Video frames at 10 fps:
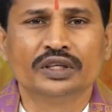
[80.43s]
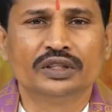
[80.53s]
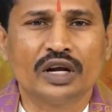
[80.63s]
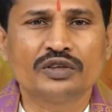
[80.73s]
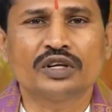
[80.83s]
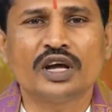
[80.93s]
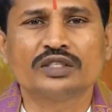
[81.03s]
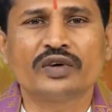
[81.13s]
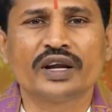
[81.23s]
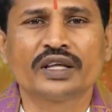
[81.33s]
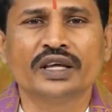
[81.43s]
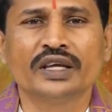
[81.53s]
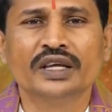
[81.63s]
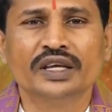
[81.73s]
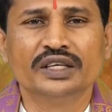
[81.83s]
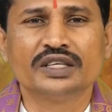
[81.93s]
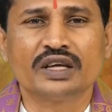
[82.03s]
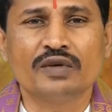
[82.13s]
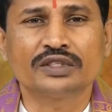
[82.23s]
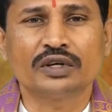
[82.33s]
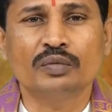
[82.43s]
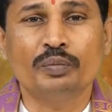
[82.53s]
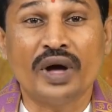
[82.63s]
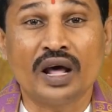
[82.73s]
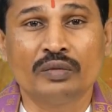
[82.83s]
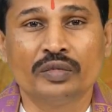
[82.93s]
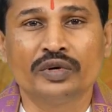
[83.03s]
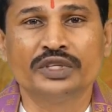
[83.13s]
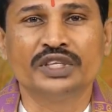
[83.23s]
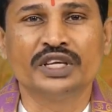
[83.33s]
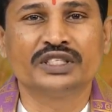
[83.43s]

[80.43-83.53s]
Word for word: ఈ ధనుసు రాశి వారికి ఈ సంవత్సరం ప్రారంభం నుంచి